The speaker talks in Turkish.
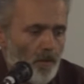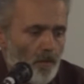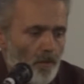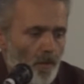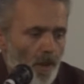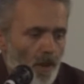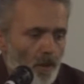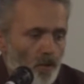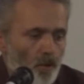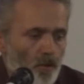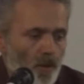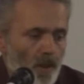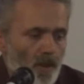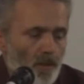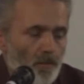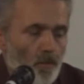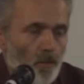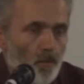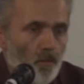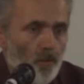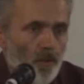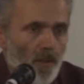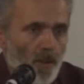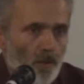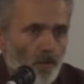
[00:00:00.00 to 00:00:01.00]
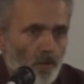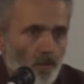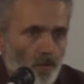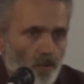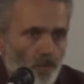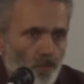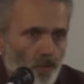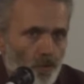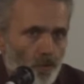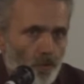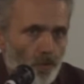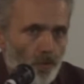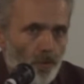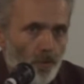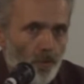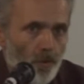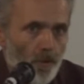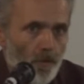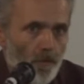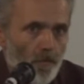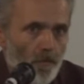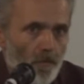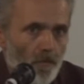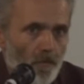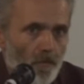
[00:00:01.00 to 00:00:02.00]
mahlukat mümkünat oluşmuştur diyor.
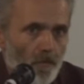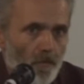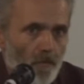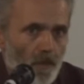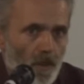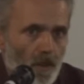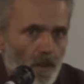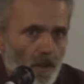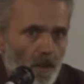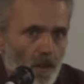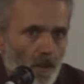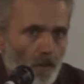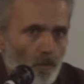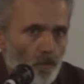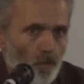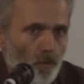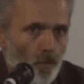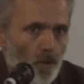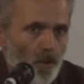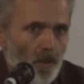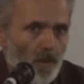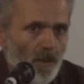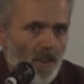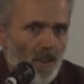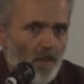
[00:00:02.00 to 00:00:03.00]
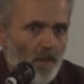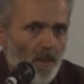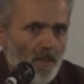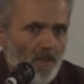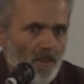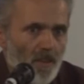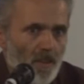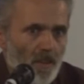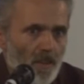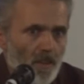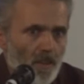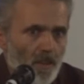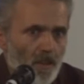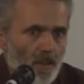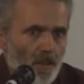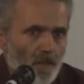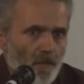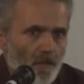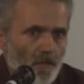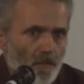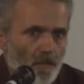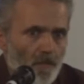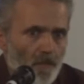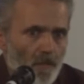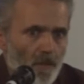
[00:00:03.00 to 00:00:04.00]
Muhittin Arabi Hazretleri
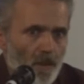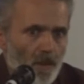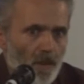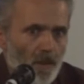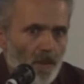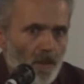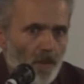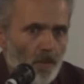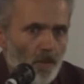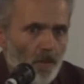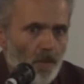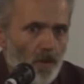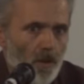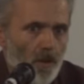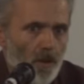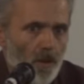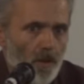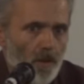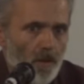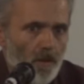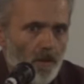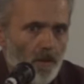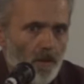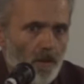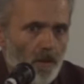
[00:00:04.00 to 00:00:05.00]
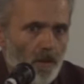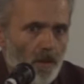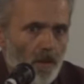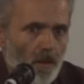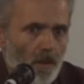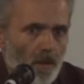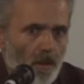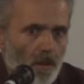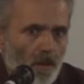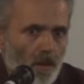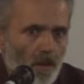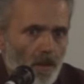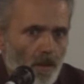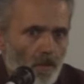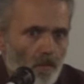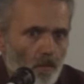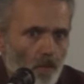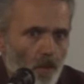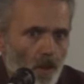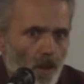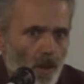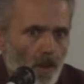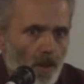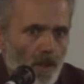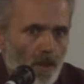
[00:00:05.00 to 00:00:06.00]
diyor ki
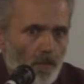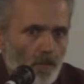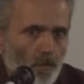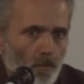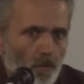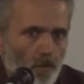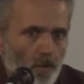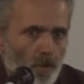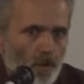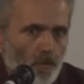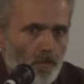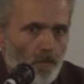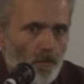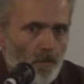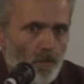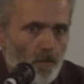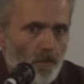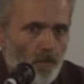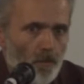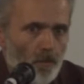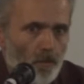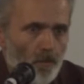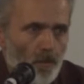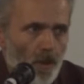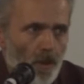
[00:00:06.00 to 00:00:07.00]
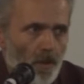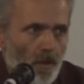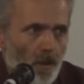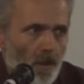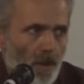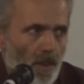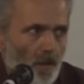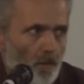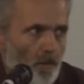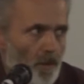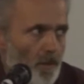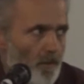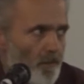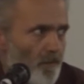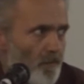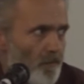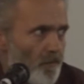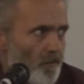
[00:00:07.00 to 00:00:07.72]
bu alem diyor, mümkünat alemi